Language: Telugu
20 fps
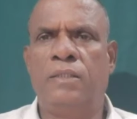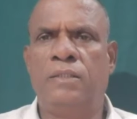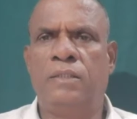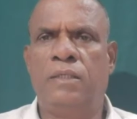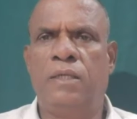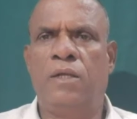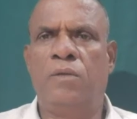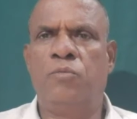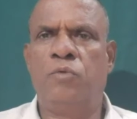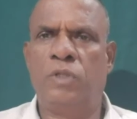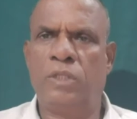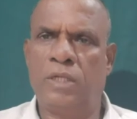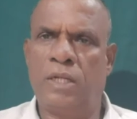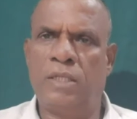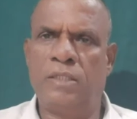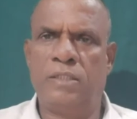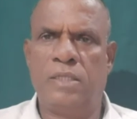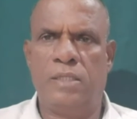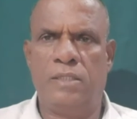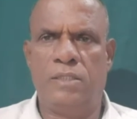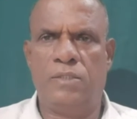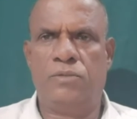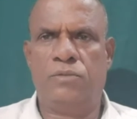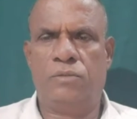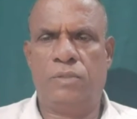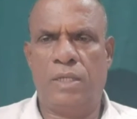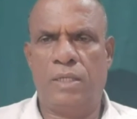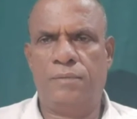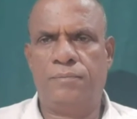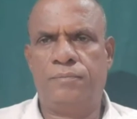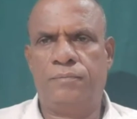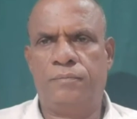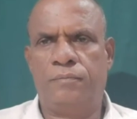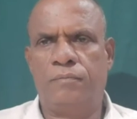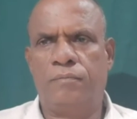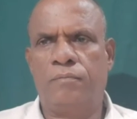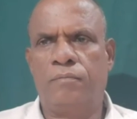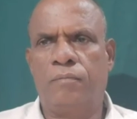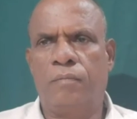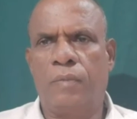రాజకీయాలు బురద రాజకీయాలు చేస్తున్నాయి
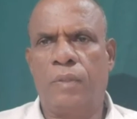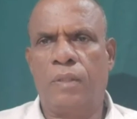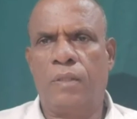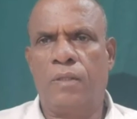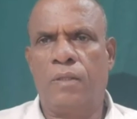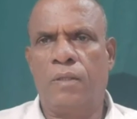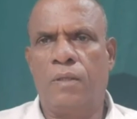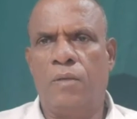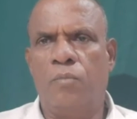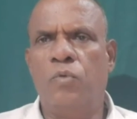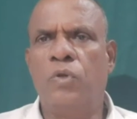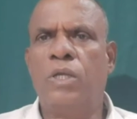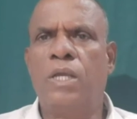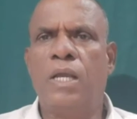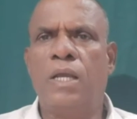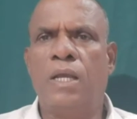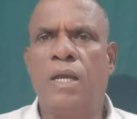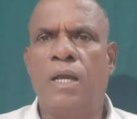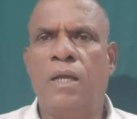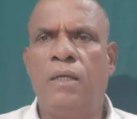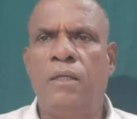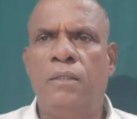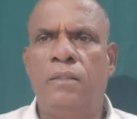ముఖ్యంగా